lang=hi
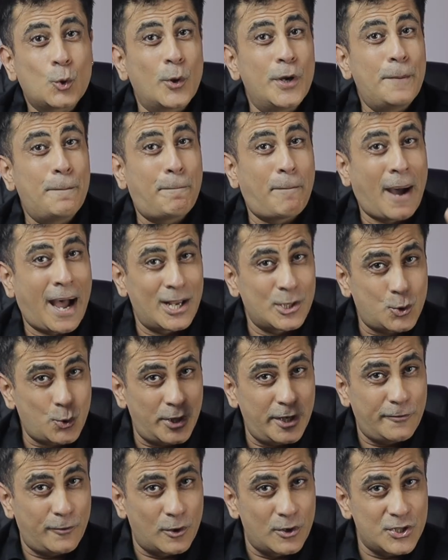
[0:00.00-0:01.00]
तो इन
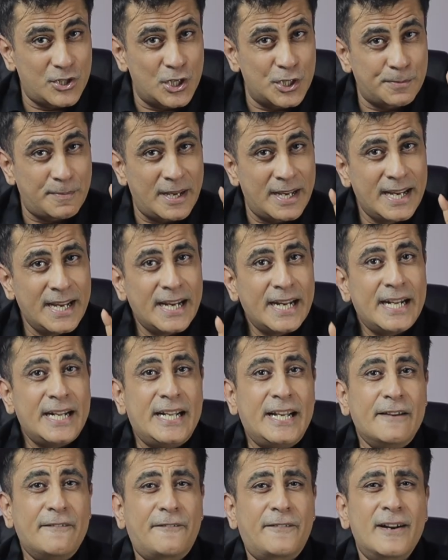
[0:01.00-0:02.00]
पांचों ही वर्जन में
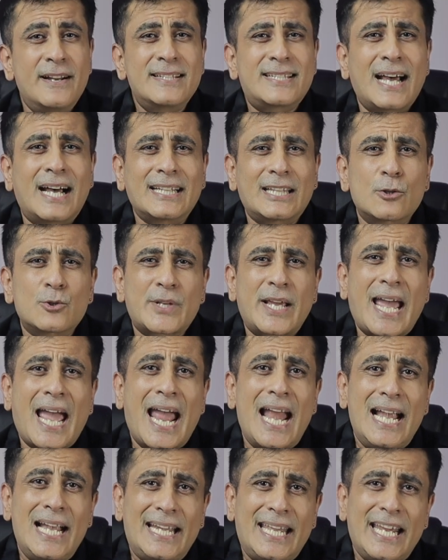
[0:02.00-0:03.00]
डिफरेंस आता है उसके
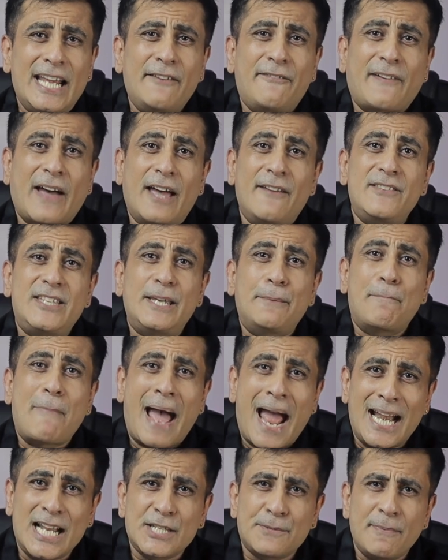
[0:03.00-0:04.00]
एल टी एंड फाइव जी
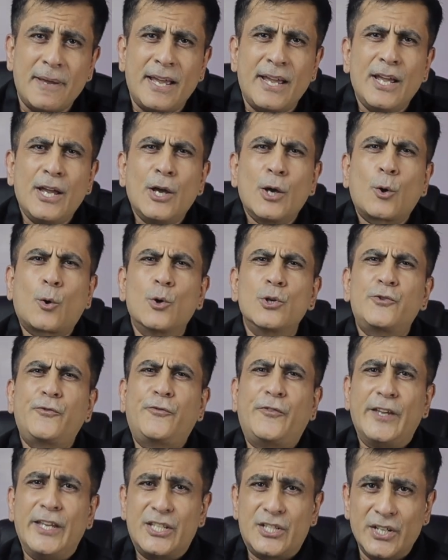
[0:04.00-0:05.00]
बैंड में कुछ
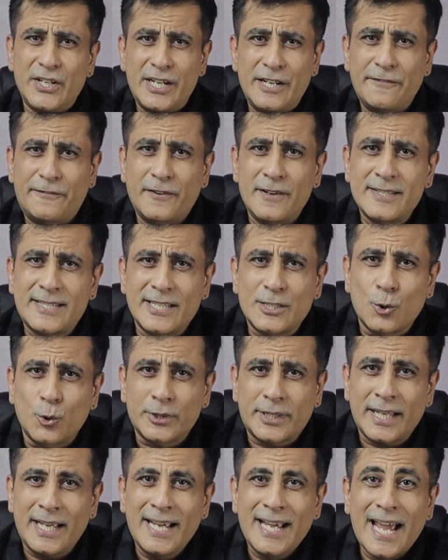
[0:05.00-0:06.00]
फीचर डिफरेंसेस
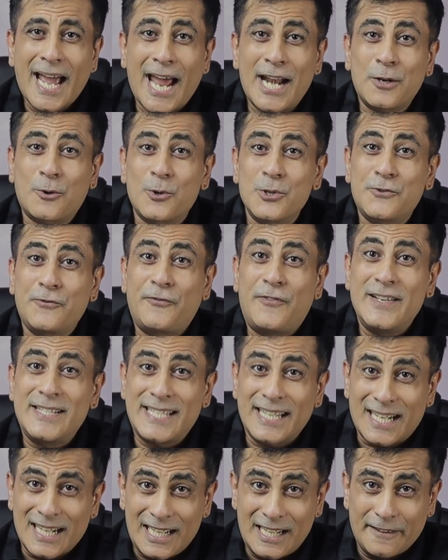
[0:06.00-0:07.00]
होते हैं एंड कुछ
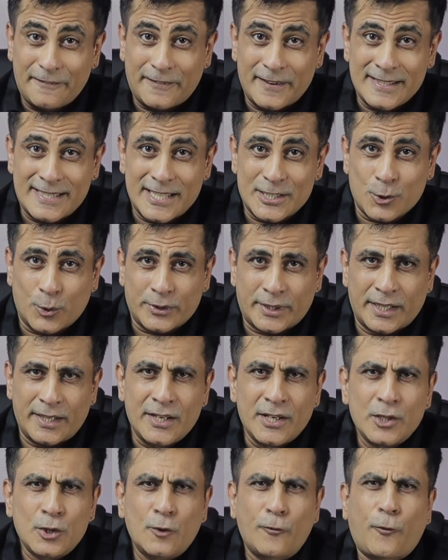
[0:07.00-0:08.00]
फिजिकल डिफरेंसेस होते
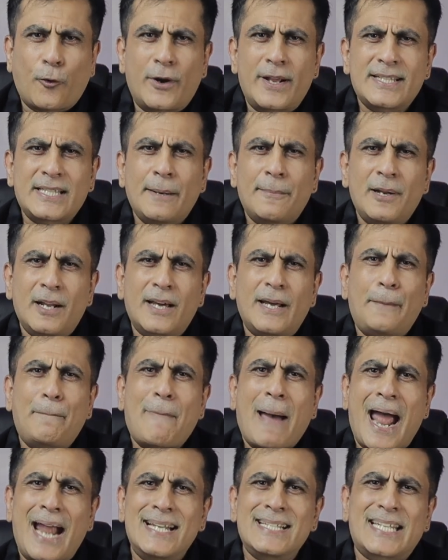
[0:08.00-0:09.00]
हैं तो फॉर एग्जांपल अगर
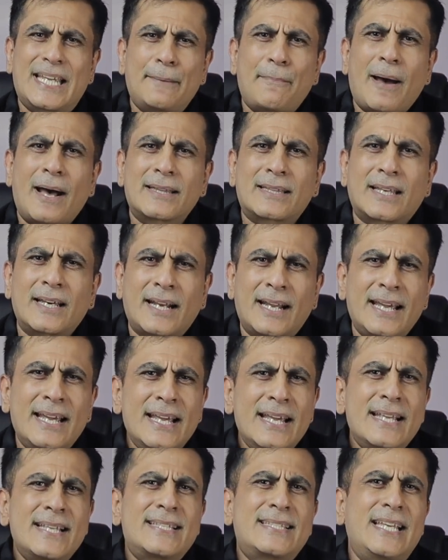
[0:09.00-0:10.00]
बैंड्स की बात करें
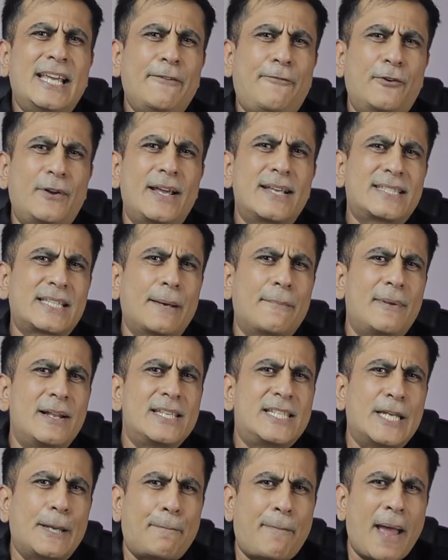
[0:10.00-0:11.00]
से फॉर
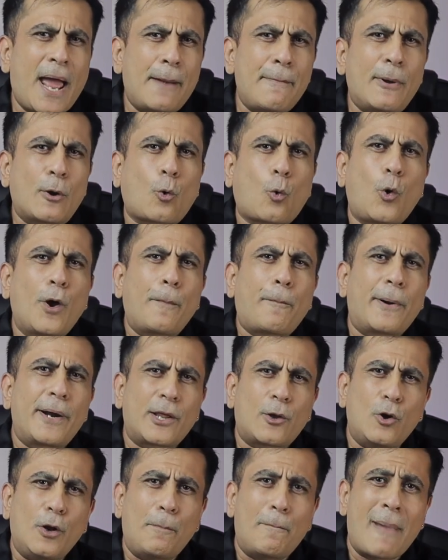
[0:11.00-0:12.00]
एग्जांपल जापान में कोई
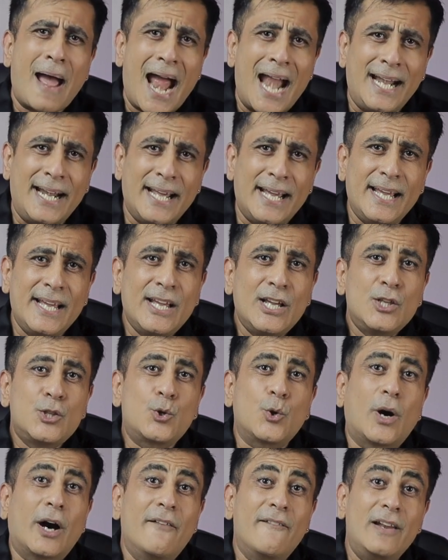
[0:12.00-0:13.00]
पर्टिकुलर बैंड है
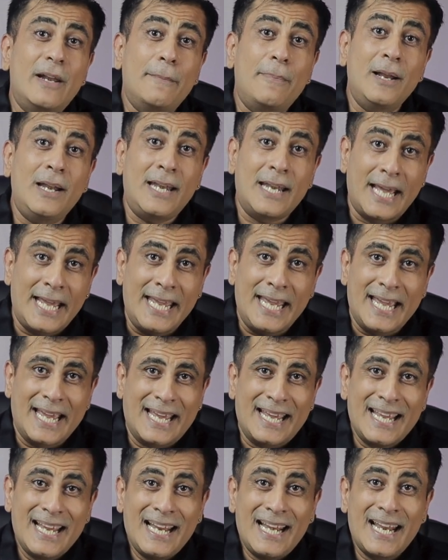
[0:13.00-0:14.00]
जो अवेलेबल नहीं
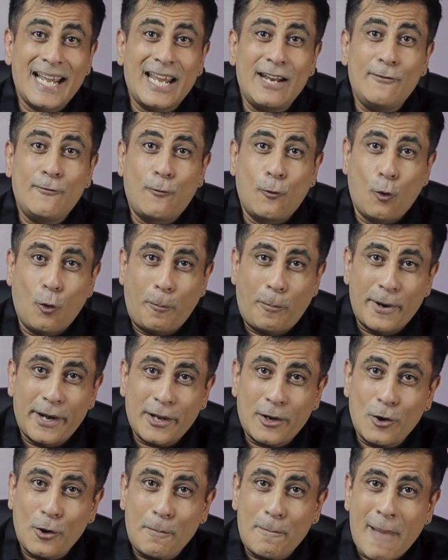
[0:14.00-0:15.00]
है लेकिन वो
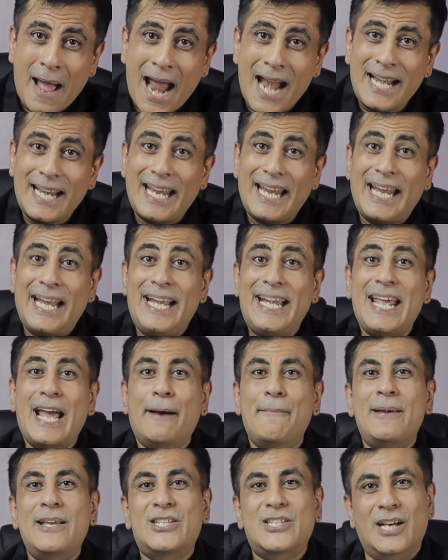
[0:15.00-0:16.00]
पर्टिकुलर बैंड
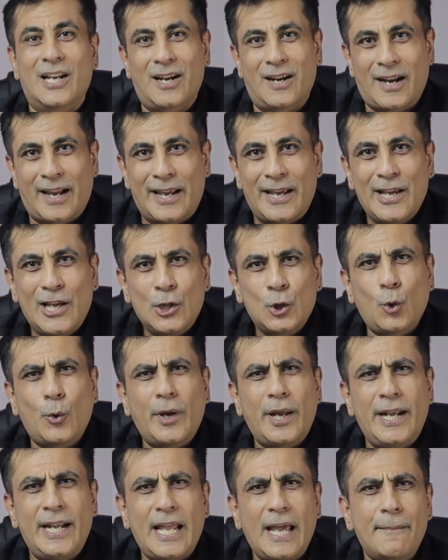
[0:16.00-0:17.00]
इंडिया में चल रहा है तो
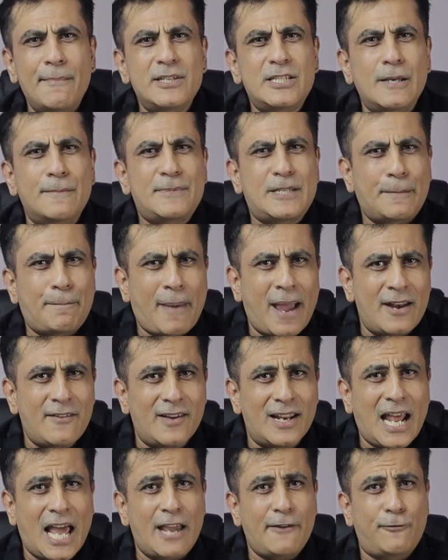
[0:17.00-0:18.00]
इंडिया में जब जापान
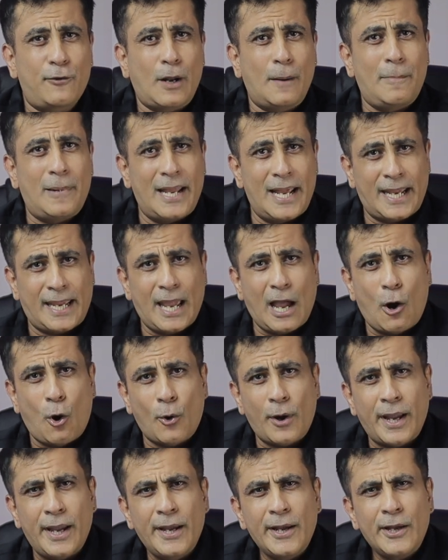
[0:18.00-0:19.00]
वाला आईफोन आप लेके आओगे